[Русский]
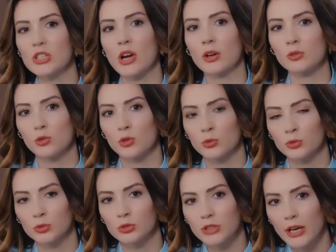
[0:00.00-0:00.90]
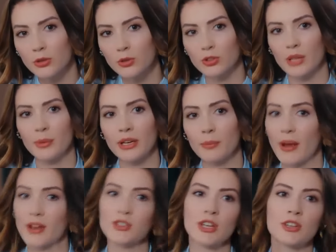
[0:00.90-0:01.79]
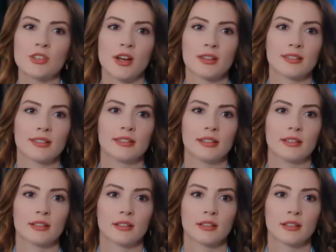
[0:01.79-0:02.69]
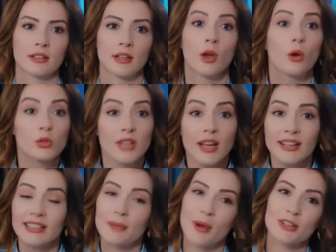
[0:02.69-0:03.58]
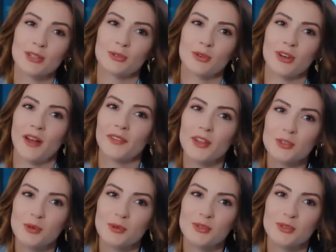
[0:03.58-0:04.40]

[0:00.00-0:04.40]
взваливать на людей непосильную работу. Особенно, если это не обсуждалось